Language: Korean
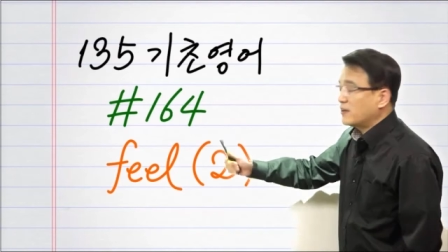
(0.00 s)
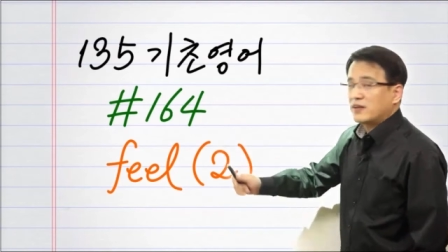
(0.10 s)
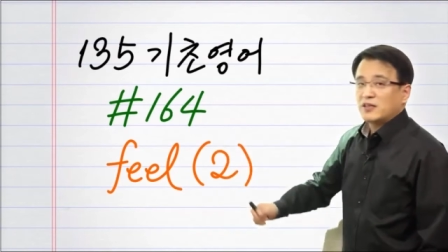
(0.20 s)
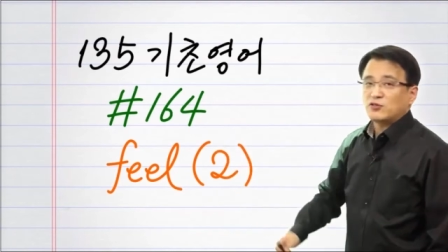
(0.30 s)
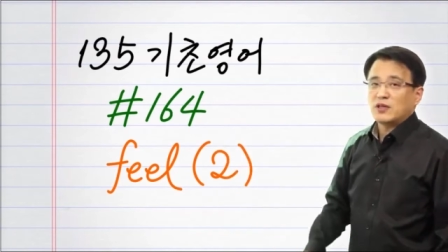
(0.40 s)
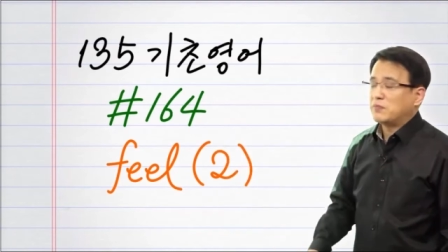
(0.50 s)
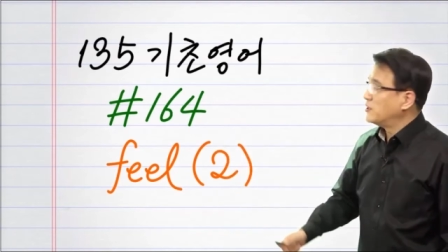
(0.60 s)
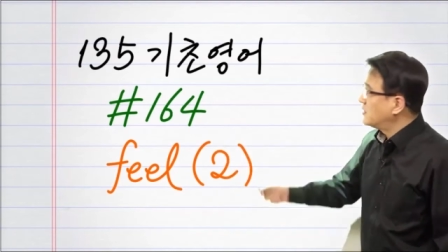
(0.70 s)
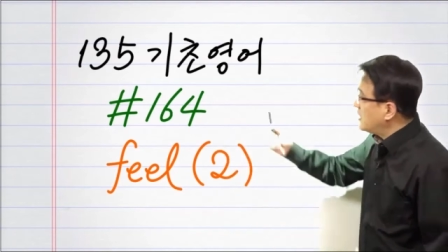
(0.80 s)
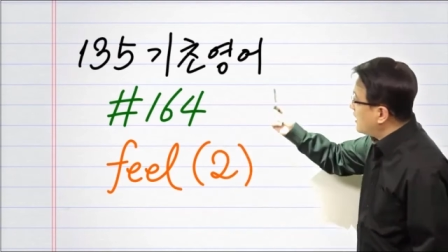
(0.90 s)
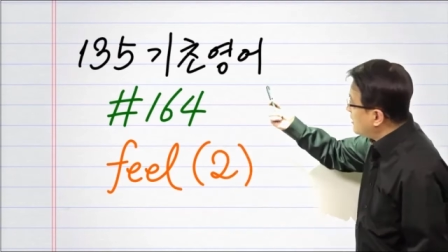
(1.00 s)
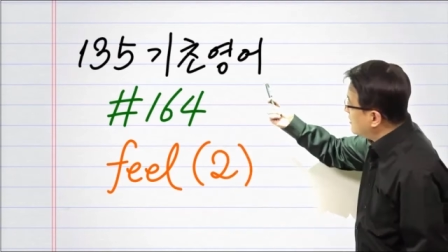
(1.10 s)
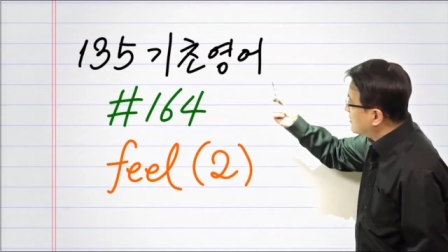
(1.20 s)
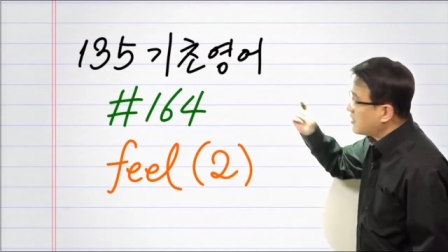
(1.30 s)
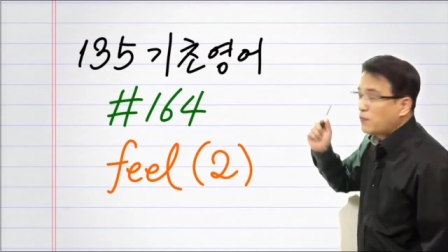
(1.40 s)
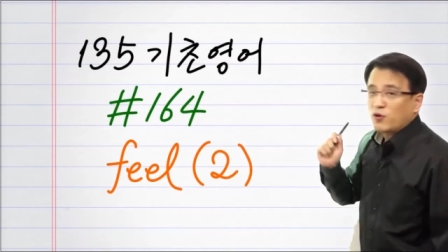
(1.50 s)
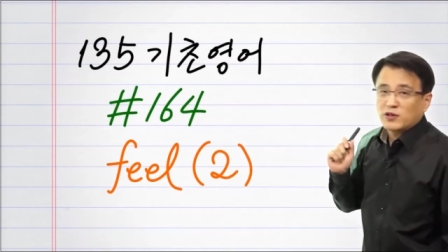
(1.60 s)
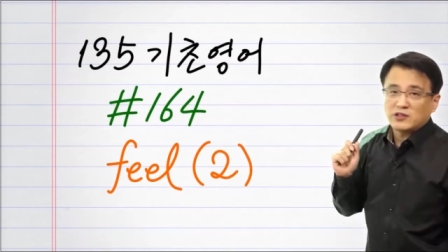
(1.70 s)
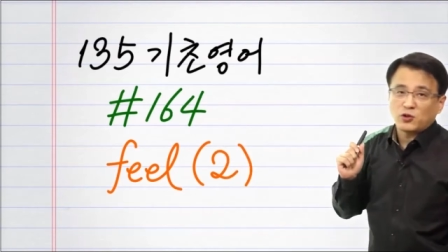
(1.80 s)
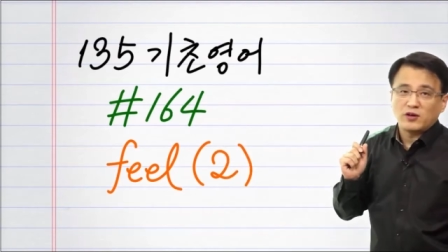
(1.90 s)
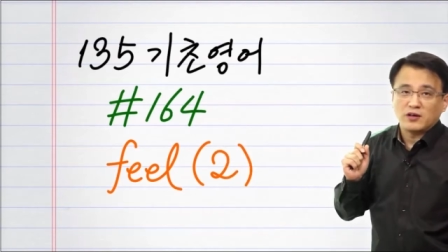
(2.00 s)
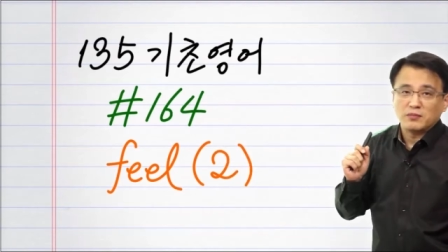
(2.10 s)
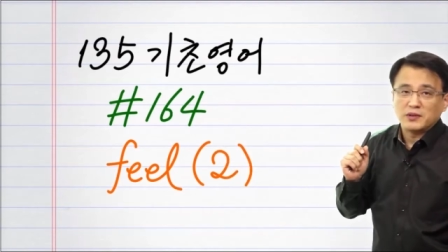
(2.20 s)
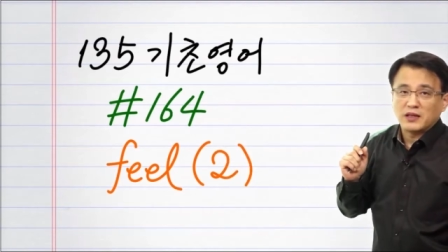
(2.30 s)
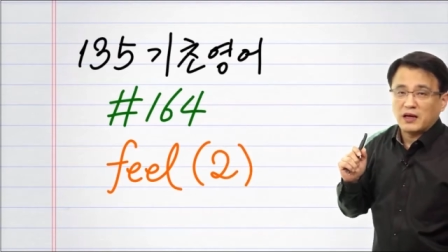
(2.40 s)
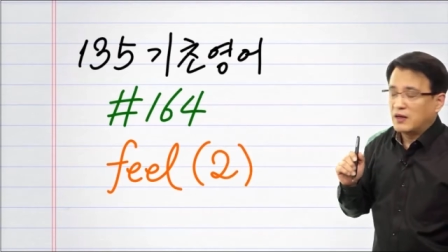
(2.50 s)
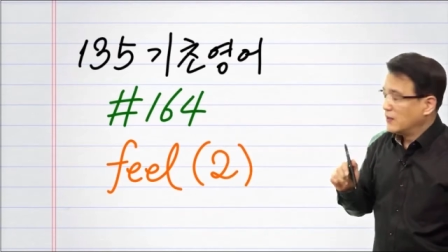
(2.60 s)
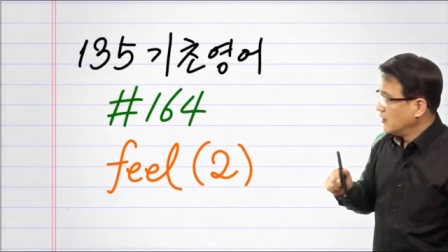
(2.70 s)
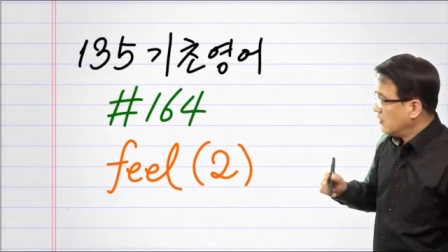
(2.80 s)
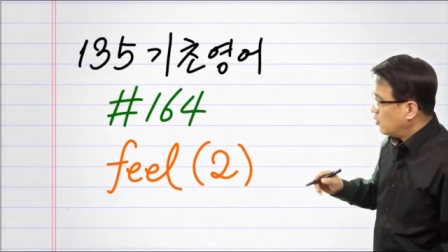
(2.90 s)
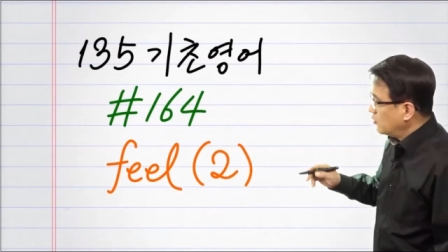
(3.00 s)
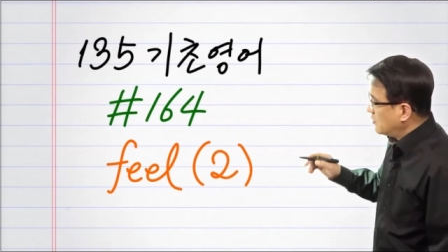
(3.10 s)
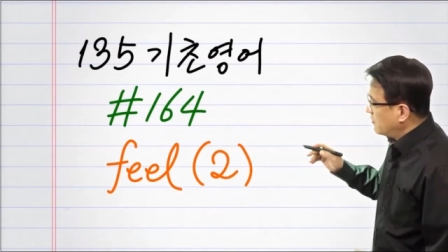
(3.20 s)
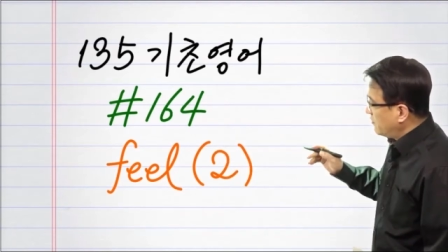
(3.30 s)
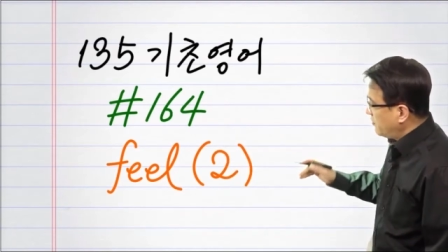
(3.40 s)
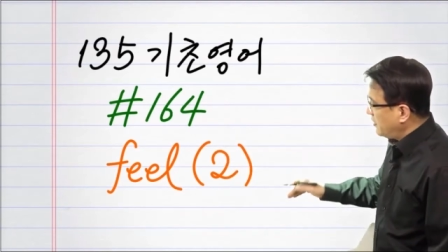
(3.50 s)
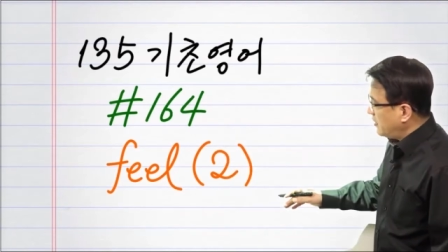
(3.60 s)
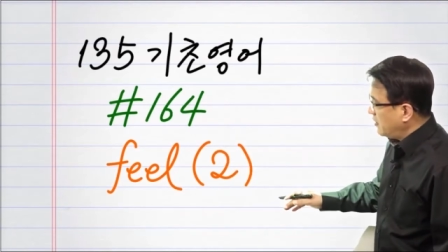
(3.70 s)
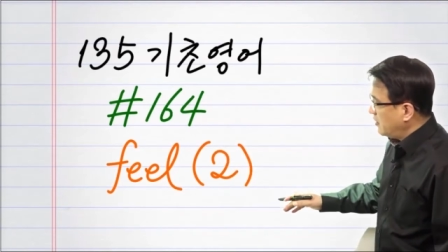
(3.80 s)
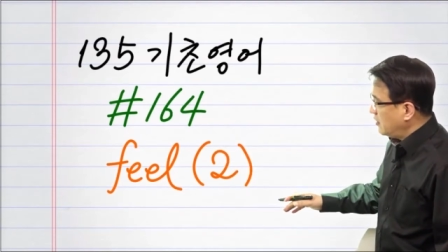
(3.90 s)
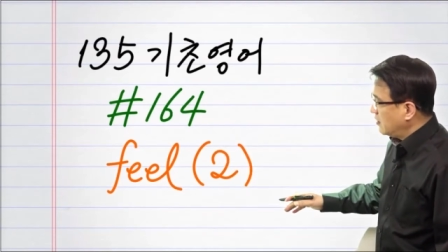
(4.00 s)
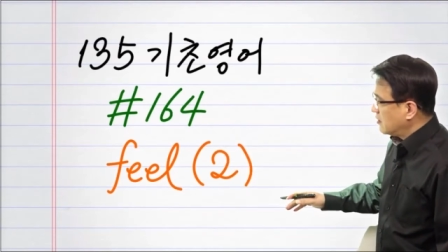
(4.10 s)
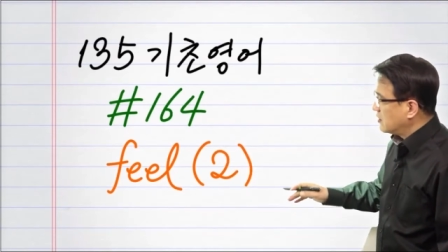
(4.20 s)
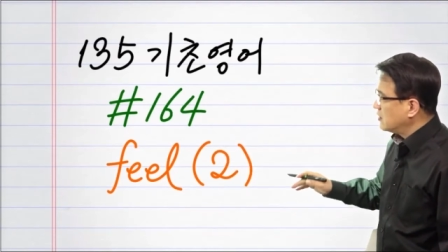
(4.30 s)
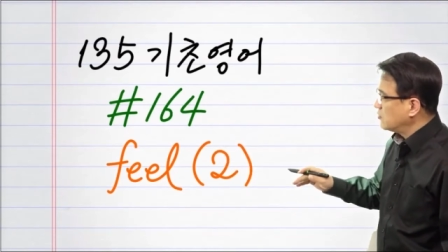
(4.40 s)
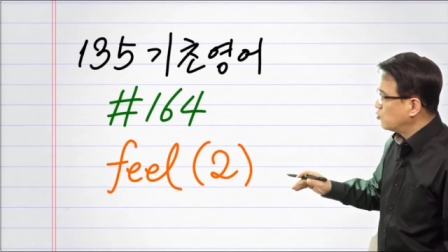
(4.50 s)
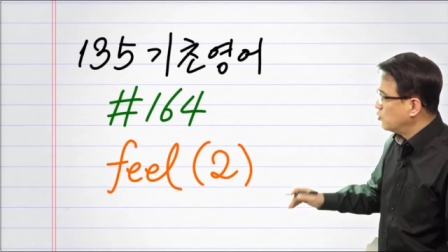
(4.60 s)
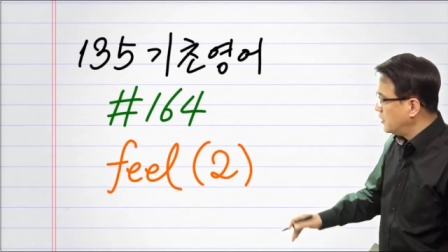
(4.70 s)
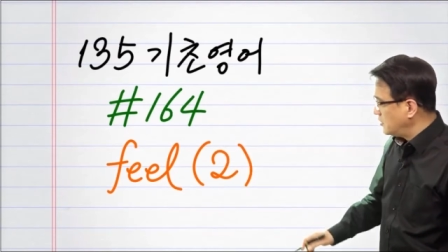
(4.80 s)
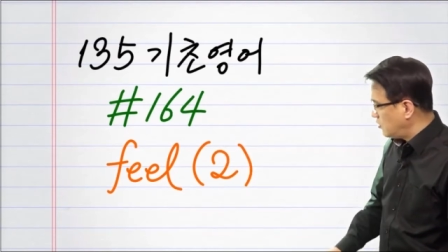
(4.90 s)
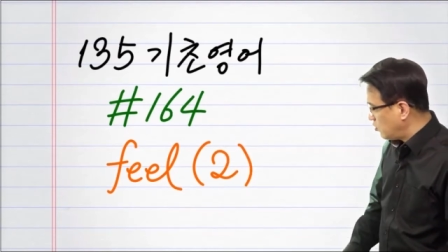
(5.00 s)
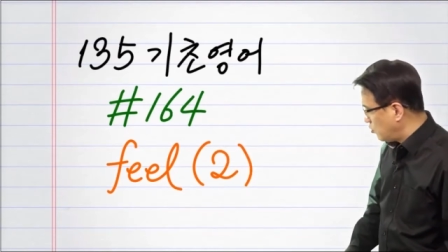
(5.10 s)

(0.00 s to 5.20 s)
164번째 135 기초영어입니다. 오늘은 fear를 두 번째로